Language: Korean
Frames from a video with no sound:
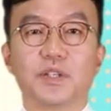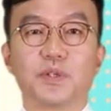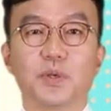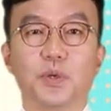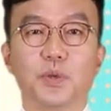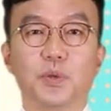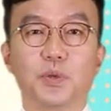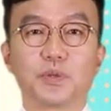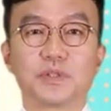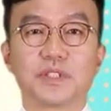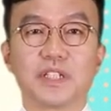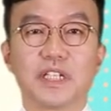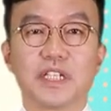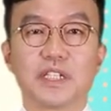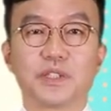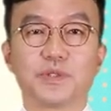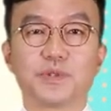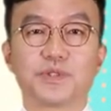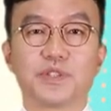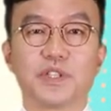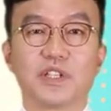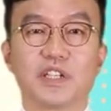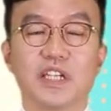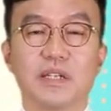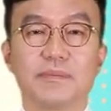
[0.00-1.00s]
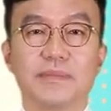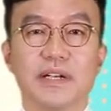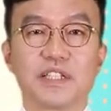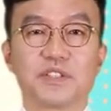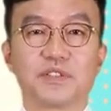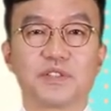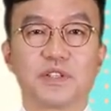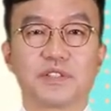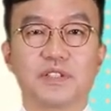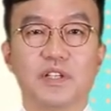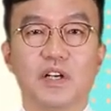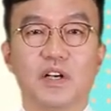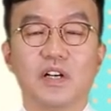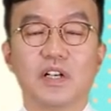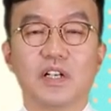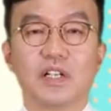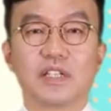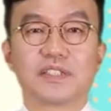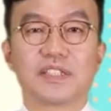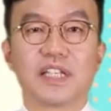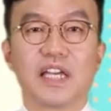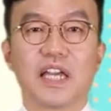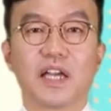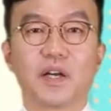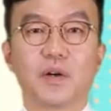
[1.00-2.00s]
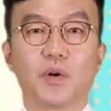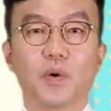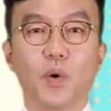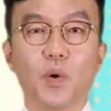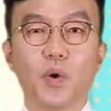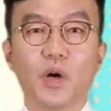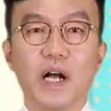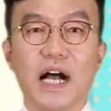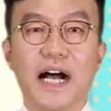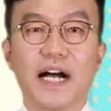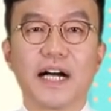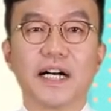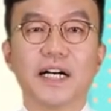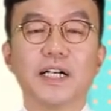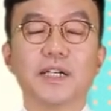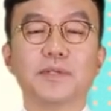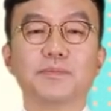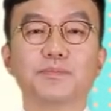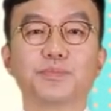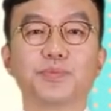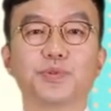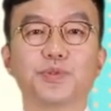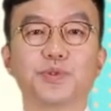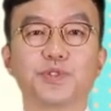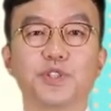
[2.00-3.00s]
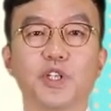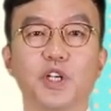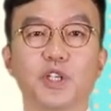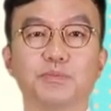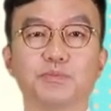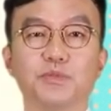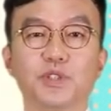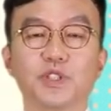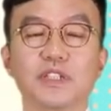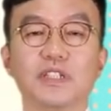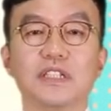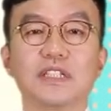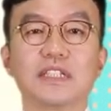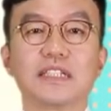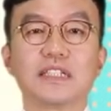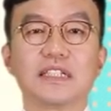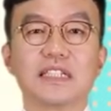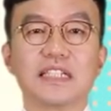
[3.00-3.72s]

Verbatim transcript: 교재 구성에 맞춰서 제5강 부정문